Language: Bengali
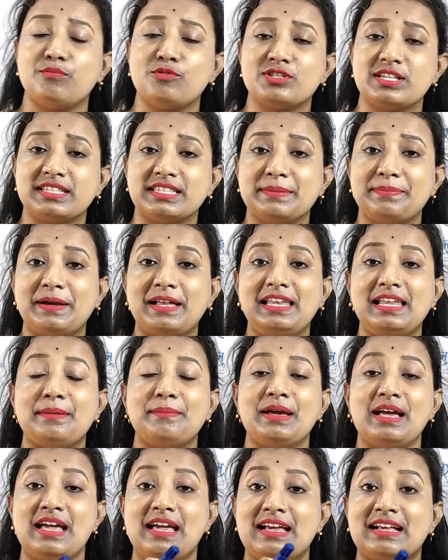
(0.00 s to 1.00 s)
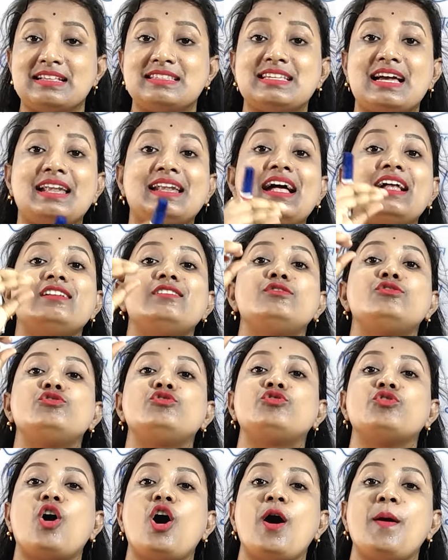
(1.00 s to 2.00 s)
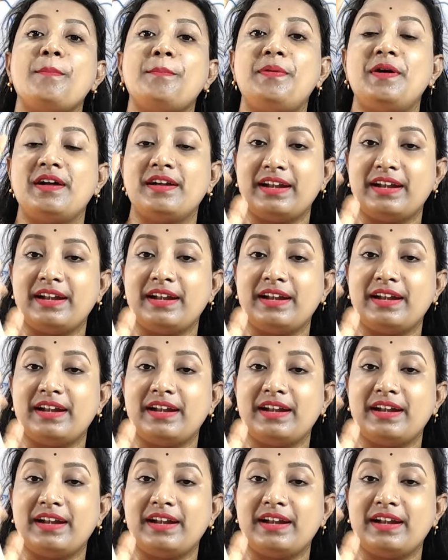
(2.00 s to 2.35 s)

বোঝাতে পারলাম যারা টপ